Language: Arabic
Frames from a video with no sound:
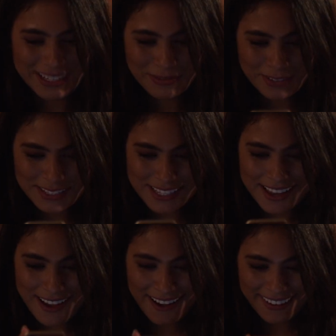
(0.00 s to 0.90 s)

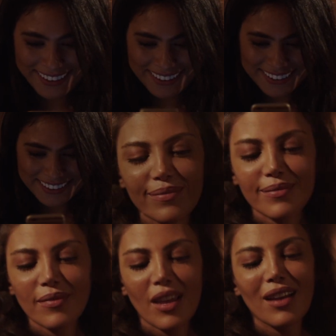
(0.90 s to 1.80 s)
فظيع
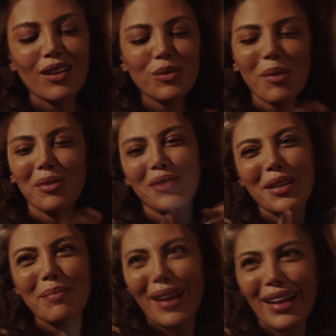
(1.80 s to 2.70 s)
خلاص بقى
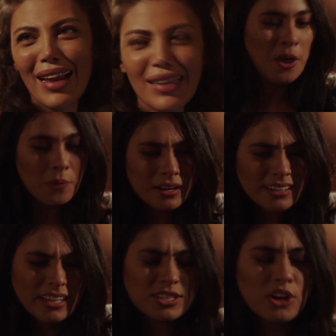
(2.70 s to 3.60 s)
بطلي تبحلق
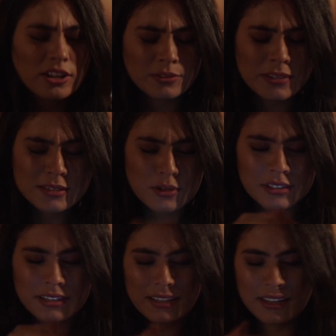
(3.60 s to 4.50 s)
وريني عشان خاطري وريني صور
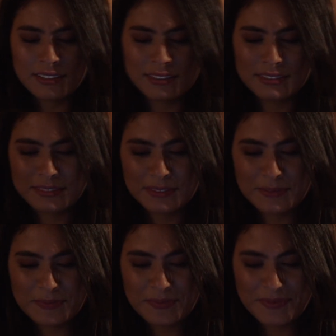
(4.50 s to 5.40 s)
تانية
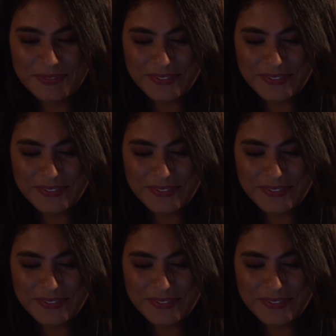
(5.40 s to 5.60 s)
امم